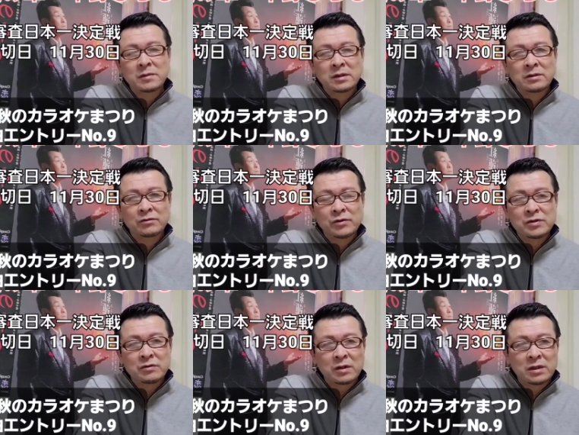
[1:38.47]
まあ、ご存
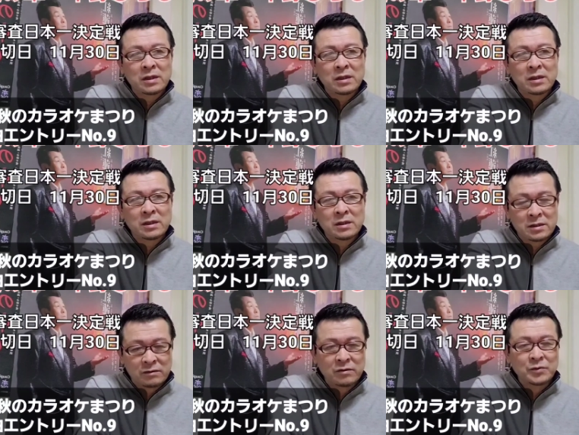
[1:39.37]
知の方い
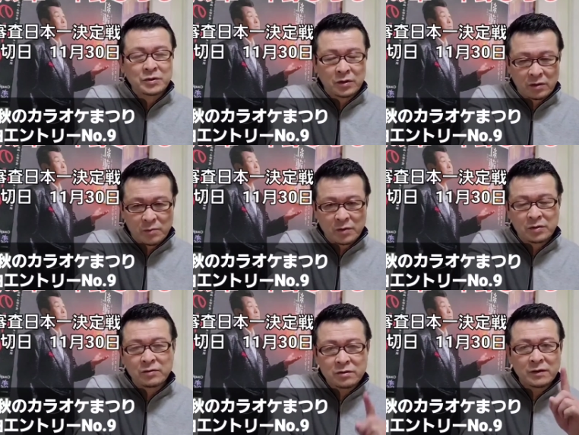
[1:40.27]
らっしゃると思うんですけども、
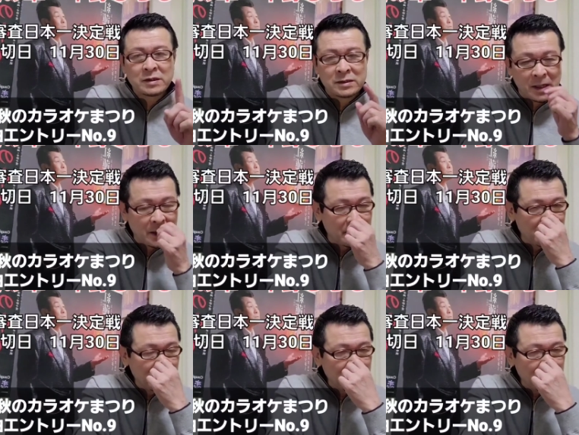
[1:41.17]
1つはですね、